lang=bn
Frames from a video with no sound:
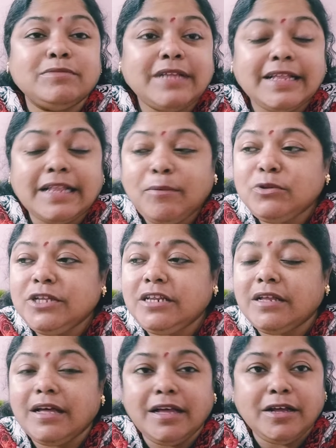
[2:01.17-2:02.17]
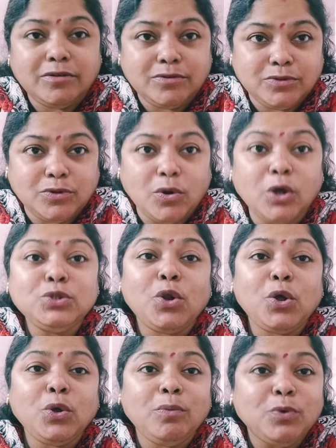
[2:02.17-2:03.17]
দাদা বৌদির
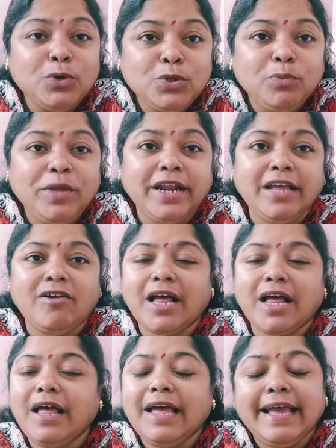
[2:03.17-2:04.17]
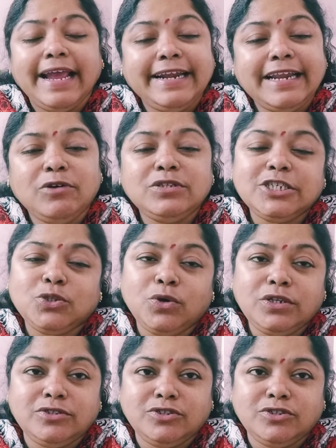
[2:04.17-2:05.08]
অন্তরঙ্গ মুহূর্ত বিক্রি করা এটা হচ্ছে তোর